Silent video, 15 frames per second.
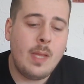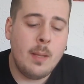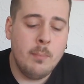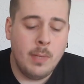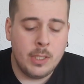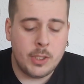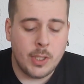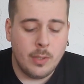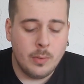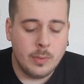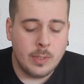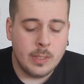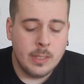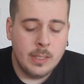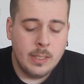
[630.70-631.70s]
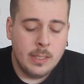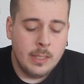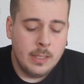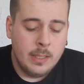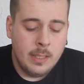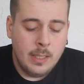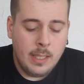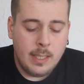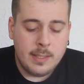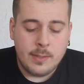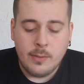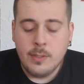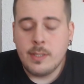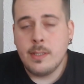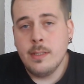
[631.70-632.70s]
Mal schauen.
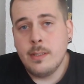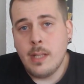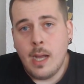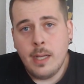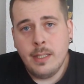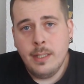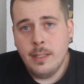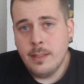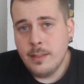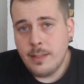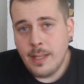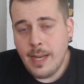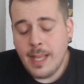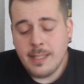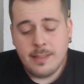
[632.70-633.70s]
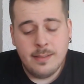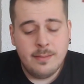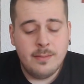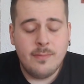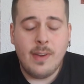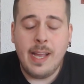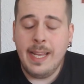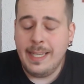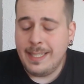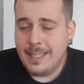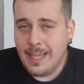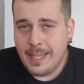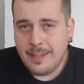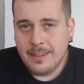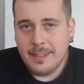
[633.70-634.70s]
Ansonsten, Dani, dein Essen war echt
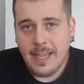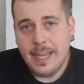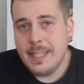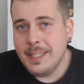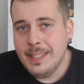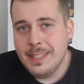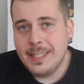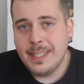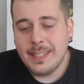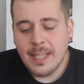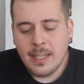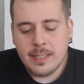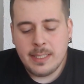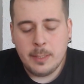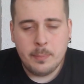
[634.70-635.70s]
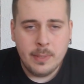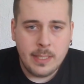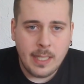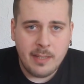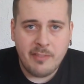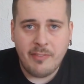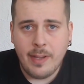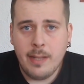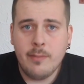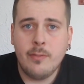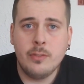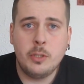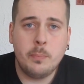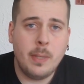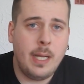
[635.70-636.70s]
lecker, hätte ich nicht gedacht. Ich bin kein Fan
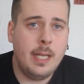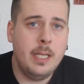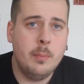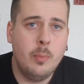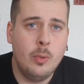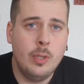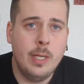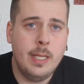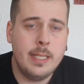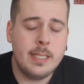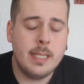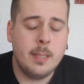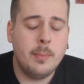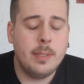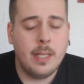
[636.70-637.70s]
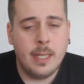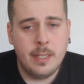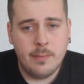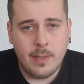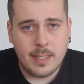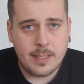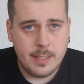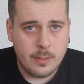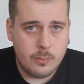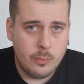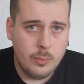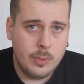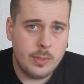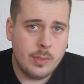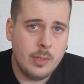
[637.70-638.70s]
von Spaghetti Bolognese, aber deine war sehr
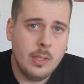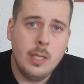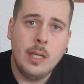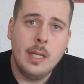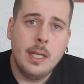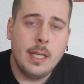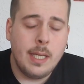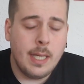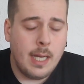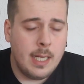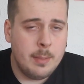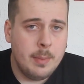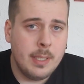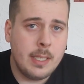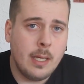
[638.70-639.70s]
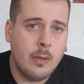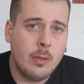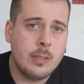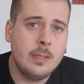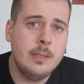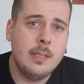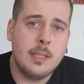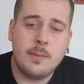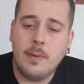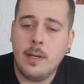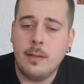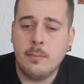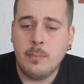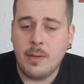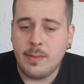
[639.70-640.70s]
gut. Gerade mit den Karotten, das
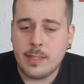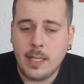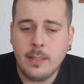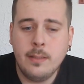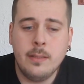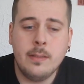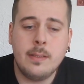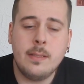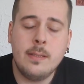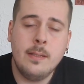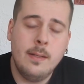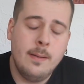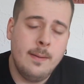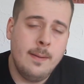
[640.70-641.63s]
war mal was anderes.